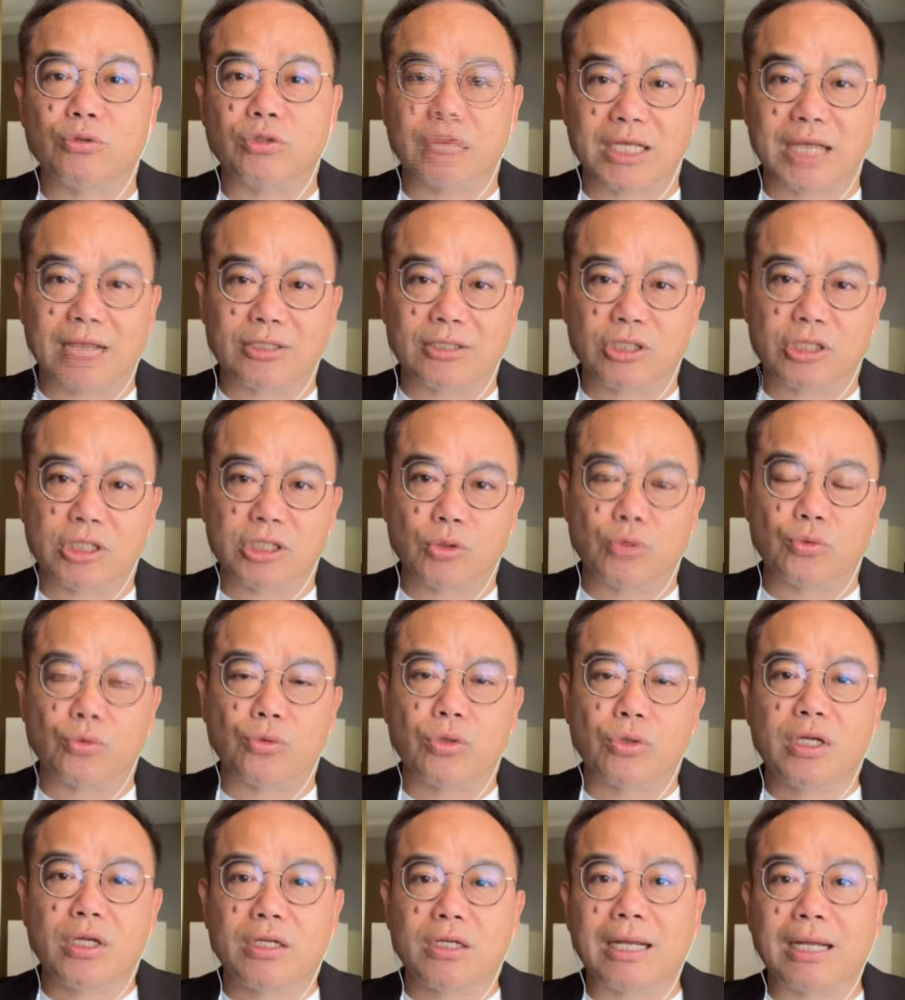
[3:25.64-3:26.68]
与沾其
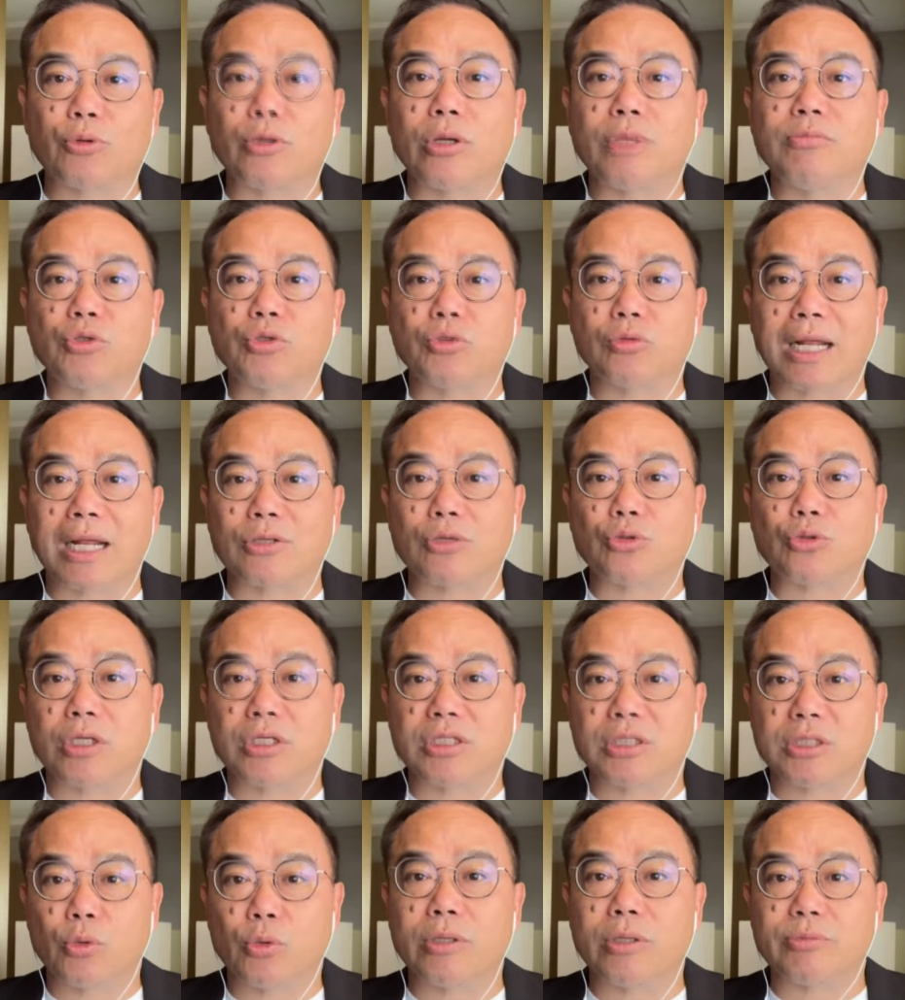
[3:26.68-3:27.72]
路，那对民主党
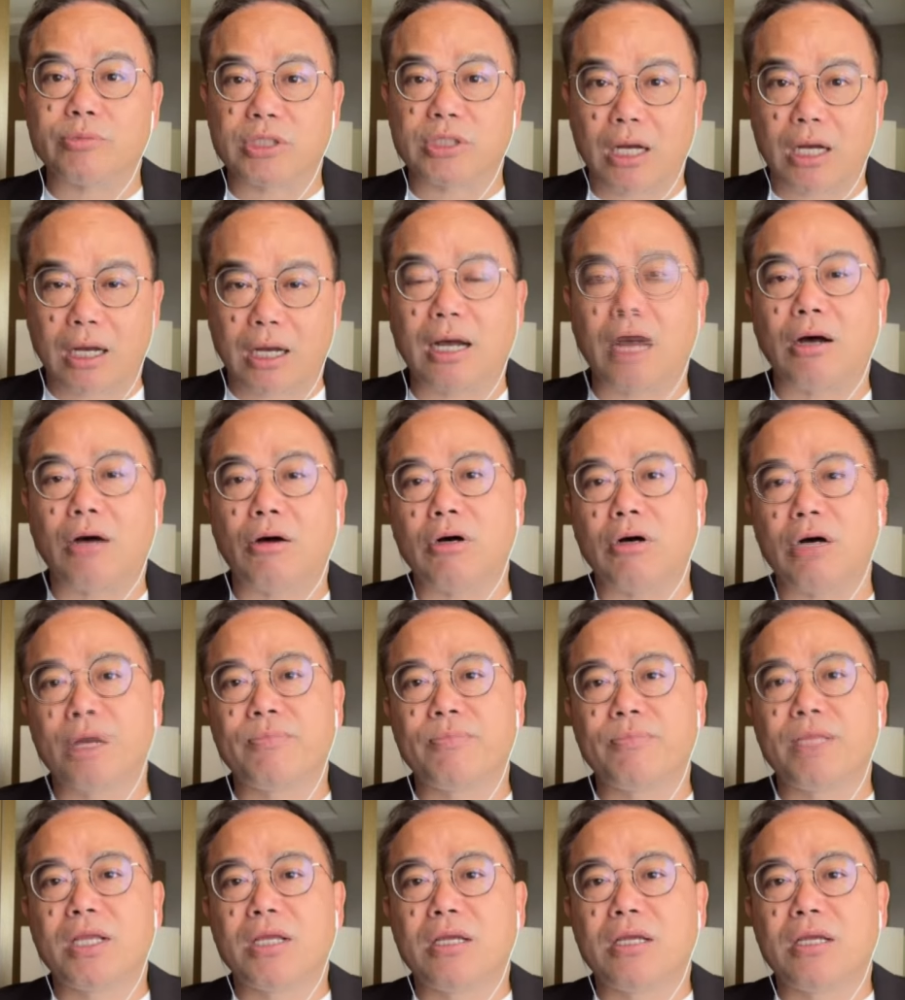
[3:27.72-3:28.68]
选情会比较好哦。